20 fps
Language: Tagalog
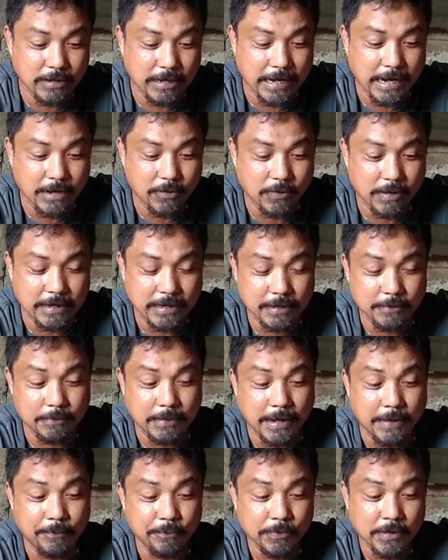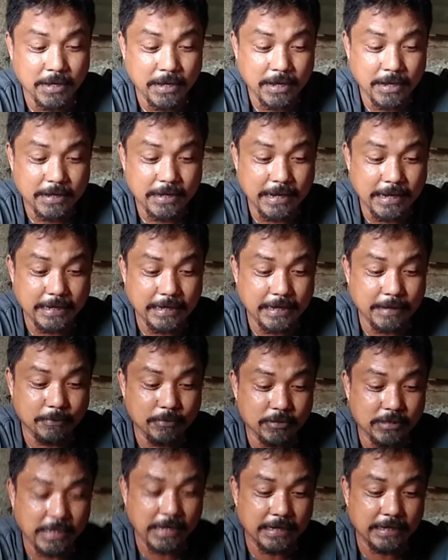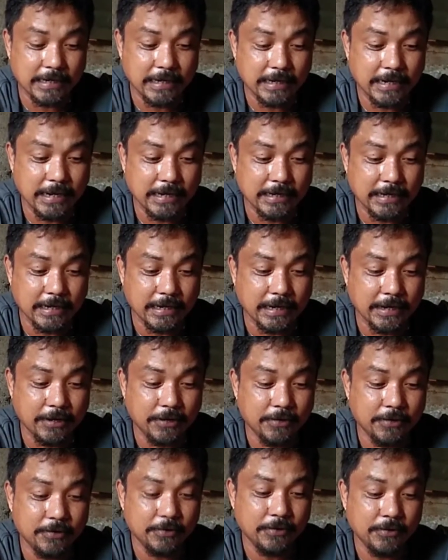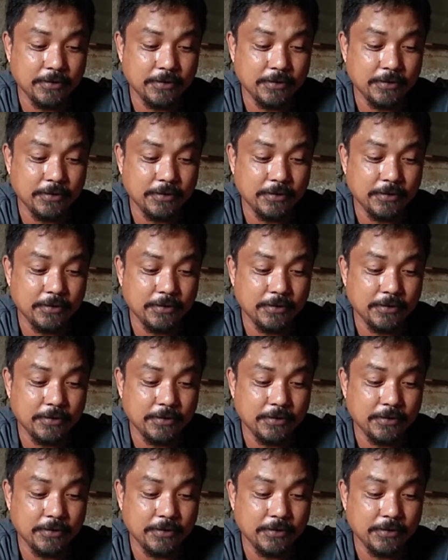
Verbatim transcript: lang nakuanan ba nay gibutang nila diri oh